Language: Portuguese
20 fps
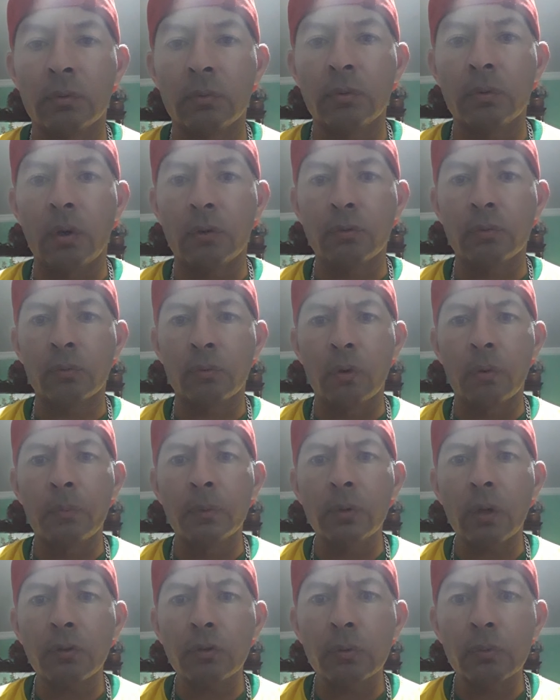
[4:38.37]
do nosso corpo.
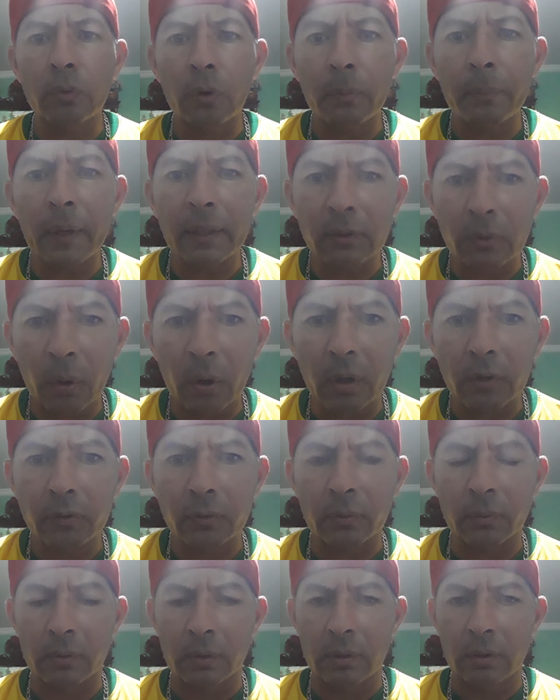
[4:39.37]
O nosso corpo é
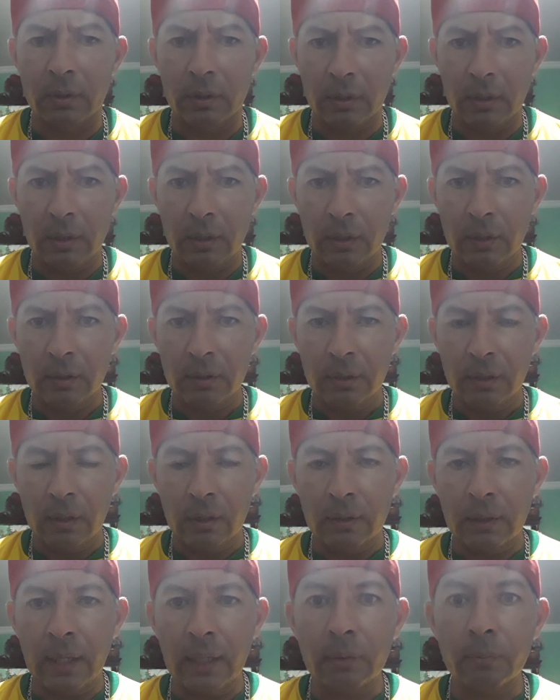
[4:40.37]
nosso.
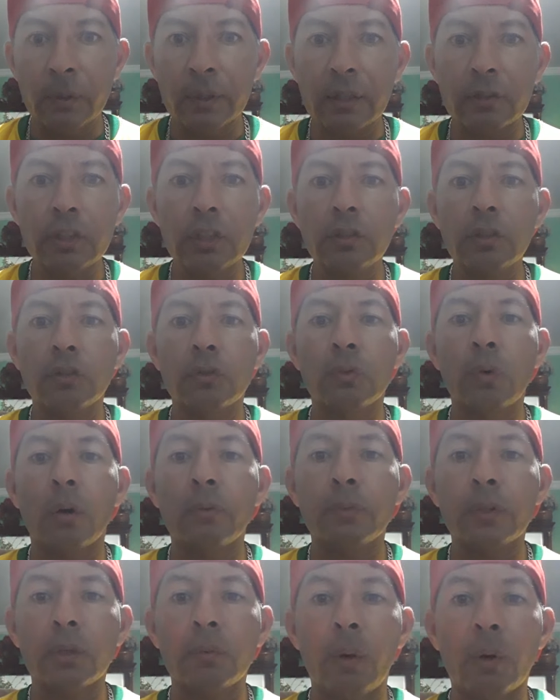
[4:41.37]
Né? Quando a gente
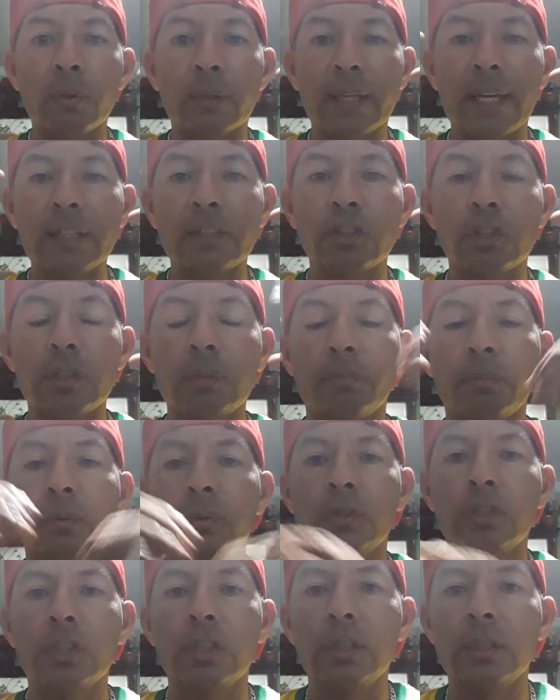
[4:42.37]
sofre qualquer tipo
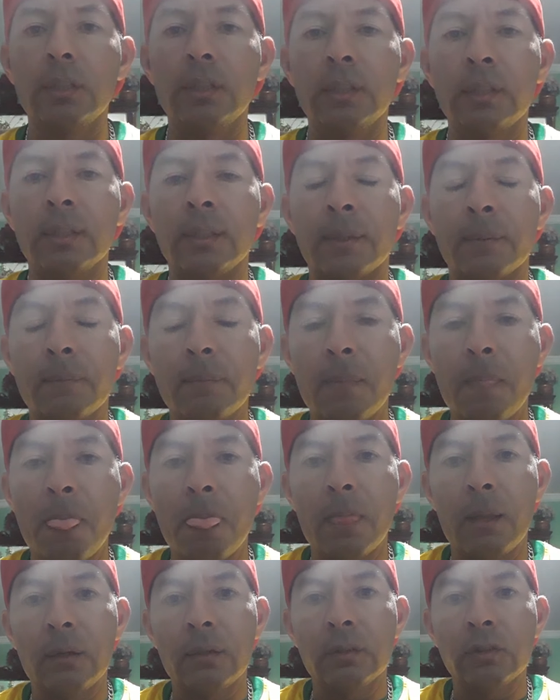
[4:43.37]
de
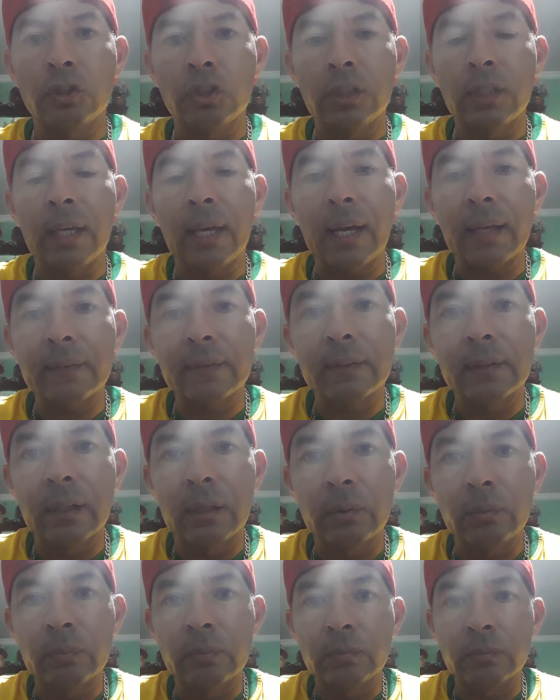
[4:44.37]
de
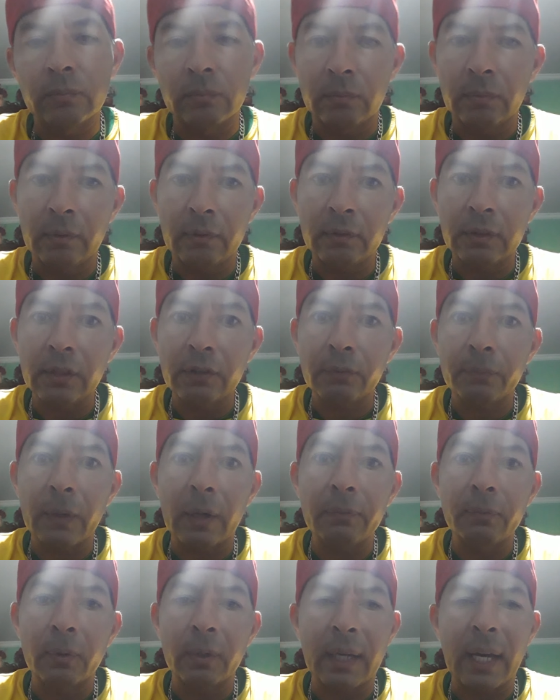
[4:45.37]
reação
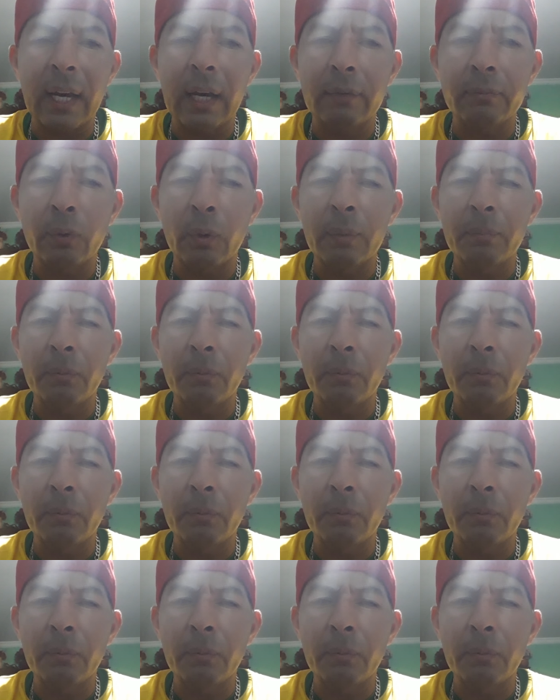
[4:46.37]
desfavorável,